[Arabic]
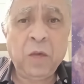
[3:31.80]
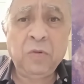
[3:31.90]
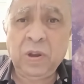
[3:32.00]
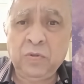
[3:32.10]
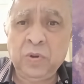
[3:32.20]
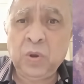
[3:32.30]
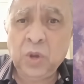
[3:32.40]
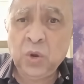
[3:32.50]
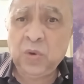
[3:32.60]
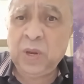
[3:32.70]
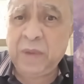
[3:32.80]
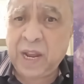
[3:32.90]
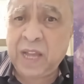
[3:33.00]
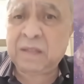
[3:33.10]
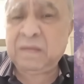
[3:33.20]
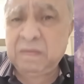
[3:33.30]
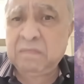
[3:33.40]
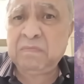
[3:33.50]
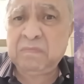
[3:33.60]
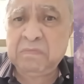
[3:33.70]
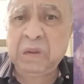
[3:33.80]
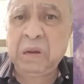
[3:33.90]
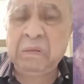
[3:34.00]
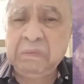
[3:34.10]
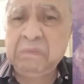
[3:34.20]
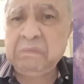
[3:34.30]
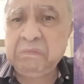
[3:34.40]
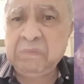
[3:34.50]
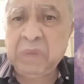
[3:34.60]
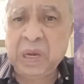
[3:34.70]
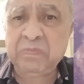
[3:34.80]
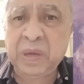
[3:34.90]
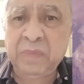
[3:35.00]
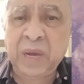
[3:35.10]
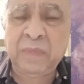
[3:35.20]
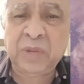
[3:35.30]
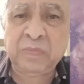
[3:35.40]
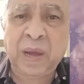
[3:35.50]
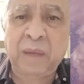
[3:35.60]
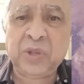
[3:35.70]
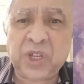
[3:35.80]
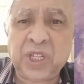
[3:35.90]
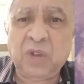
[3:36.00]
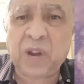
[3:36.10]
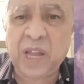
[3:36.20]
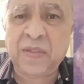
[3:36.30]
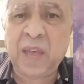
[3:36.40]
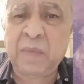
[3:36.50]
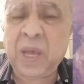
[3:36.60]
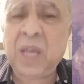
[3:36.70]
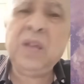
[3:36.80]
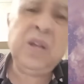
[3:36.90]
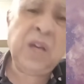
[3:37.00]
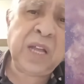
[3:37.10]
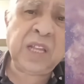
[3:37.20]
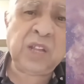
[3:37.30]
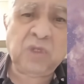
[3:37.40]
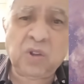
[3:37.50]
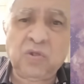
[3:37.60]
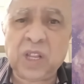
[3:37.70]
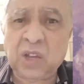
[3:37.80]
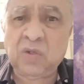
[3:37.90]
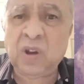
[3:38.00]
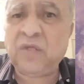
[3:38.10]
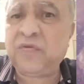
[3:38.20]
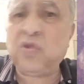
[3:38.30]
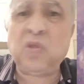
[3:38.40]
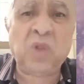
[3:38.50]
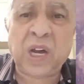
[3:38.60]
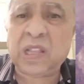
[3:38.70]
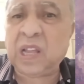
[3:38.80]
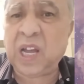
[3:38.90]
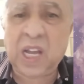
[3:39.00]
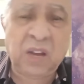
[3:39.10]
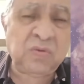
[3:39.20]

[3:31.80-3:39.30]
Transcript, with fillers: ولا ولا والامارات اه ما ما عملتش الدور هذا اما عندها ادوار اخرى تو في كل بقعه تلقاها